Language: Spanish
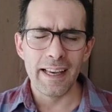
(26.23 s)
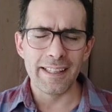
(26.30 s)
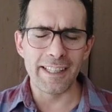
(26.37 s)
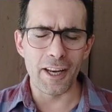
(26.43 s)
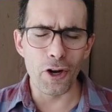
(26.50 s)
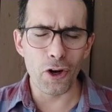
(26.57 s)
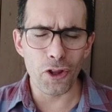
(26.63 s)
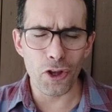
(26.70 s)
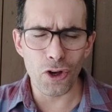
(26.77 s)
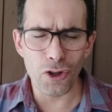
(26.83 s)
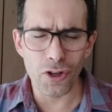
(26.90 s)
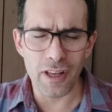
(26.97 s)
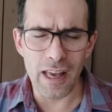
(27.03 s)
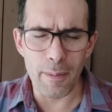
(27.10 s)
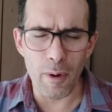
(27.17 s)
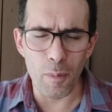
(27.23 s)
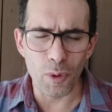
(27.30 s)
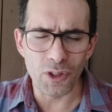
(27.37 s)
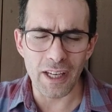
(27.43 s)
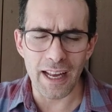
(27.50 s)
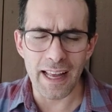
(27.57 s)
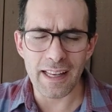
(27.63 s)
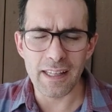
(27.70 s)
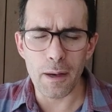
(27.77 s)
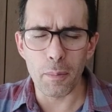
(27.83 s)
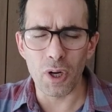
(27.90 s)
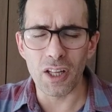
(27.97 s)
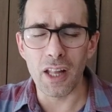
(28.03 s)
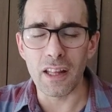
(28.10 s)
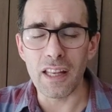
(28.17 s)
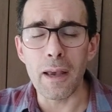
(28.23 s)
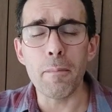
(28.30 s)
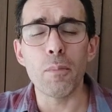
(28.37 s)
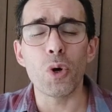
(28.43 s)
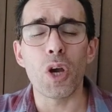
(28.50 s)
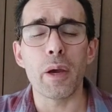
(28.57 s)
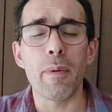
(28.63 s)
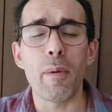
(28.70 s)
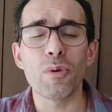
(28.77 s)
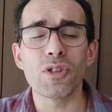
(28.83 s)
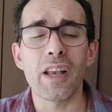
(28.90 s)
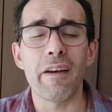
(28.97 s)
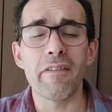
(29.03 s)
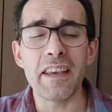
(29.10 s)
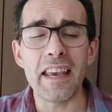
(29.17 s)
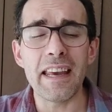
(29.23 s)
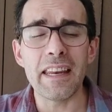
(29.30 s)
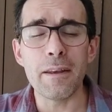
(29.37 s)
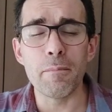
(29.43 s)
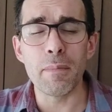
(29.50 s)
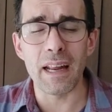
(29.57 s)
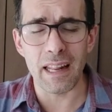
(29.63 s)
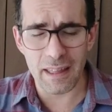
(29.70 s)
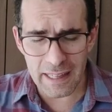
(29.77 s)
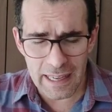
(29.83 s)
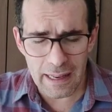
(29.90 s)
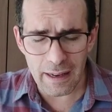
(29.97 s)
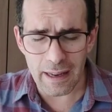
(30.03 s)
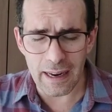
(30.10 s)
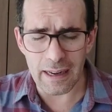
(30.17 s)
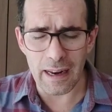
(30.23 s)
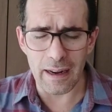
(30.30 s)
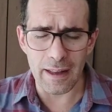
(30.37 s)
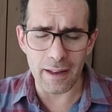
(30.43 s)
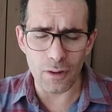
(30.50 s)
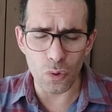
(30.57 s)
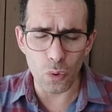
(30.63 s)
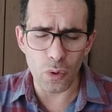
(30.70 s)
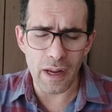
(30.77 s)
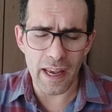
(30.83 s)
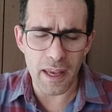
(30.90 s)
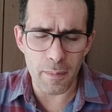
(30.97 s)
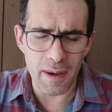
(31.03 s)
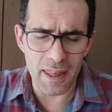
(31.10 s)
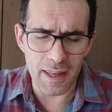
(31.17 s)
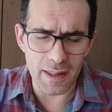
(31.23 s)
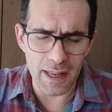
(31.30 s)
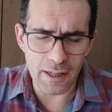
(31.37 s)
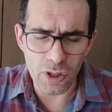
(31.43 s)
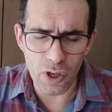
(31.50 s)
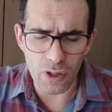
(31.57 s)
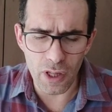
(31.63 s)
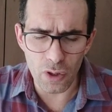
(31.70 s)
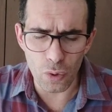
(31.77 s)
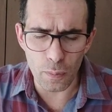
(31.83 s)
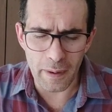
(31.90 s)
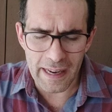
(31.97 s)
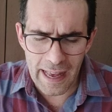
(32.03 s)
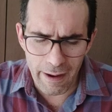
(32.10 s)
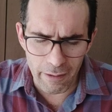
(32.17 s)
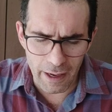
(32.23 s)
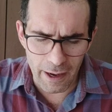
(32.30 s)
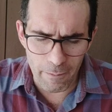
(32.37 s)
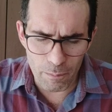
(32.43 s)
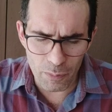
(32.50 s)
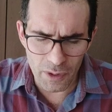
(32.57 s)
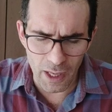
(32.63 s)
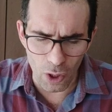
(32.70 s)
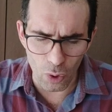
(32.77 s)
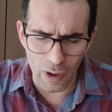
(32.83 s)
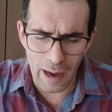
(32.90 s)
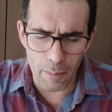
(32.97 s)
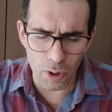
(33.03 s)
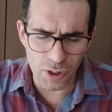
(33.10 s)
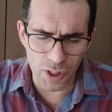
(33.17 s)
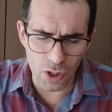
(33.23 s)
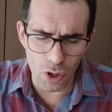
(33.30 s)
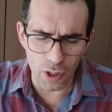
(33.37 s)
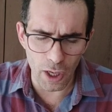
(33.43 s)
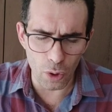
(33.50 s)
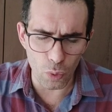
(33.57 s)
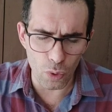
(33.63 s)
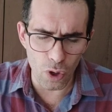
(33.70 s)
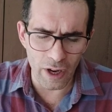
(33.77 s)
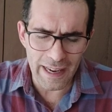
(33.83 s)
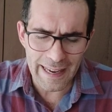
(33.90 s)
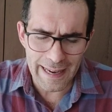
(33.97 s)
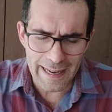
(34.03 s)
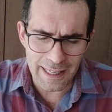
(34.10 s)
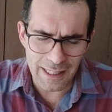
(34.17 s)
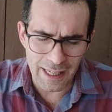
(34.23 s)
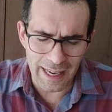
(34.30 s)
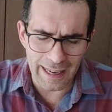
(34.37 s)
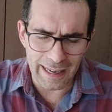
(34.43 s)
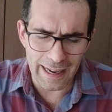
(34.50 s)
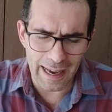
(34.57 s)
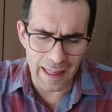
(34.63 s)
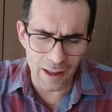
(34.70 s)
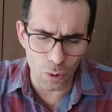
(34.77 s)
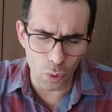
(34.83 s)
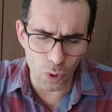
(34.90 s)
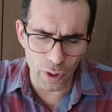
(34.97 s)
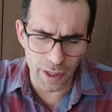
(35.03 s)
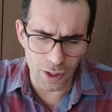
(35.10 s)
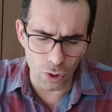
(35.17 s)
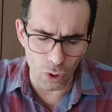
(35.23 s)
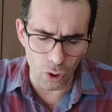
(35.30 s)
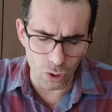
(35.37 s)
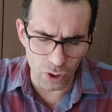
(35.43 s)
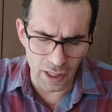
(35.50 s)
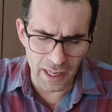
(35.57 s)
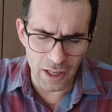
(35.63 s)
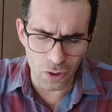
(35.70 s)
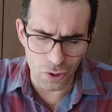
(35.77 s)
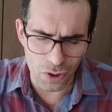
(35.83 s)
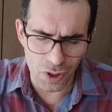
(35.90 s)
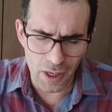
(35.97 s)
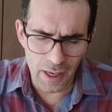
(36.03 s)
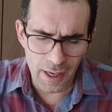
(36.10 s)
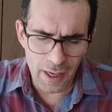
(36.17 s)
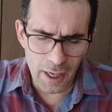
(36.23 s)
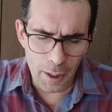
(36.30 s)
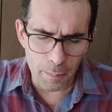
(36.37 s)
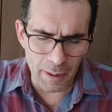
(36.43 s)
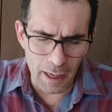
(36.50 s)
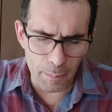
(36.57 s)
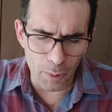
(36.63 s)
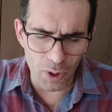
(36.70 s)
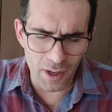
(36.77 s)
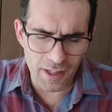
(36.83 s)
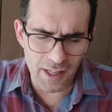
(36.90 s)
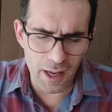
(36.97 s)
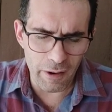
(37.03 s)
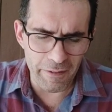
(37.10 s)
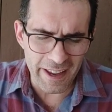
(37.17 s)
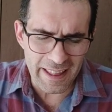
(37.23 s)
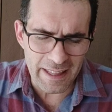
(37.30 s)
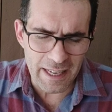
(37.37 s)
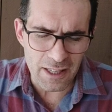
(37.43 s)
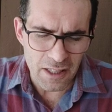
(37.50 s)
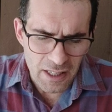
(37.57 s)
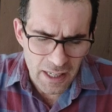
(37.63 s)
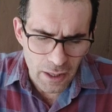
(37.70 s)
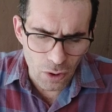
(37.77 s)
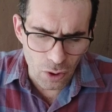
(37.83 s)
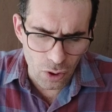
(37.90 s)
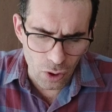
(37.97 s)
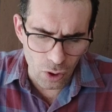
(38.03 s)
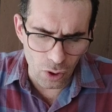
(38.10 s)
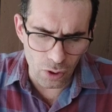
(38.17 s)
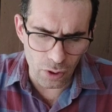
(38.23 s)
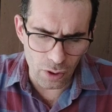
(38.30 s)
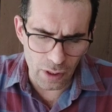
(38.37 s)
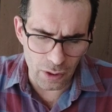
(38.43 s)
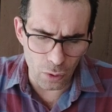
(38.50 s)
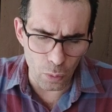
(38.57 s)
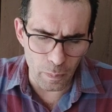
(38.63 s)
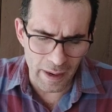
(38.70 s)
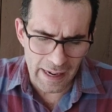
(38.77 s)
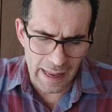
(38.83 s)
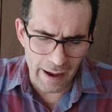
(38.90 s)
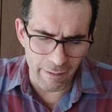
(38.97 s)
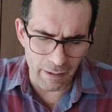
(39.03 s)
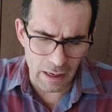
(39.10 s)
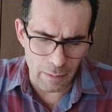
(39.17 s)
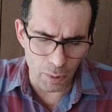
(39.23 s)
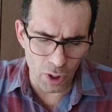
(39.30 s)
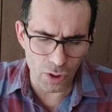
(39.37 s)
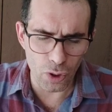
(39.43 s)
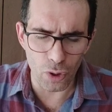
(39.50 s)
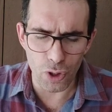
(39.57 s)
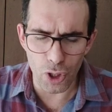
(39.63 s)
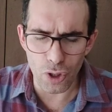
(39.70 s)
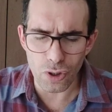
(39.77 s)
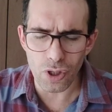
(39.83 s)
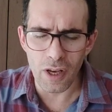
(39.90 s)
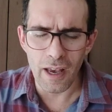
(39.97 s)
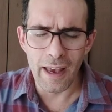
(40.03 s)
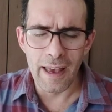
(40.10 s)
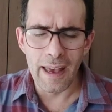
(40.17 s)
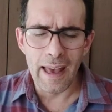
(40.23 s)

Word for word: Señor Dios, te damos muchas gracias por este tiempo que vamos a bien invertir en la lectura y meditación de tu palabra. Te rogamos, Señor, que tú nos guíes en cada uno de estos contenidos para poder ser bendecidos con tu palabra. Por eso, Dios,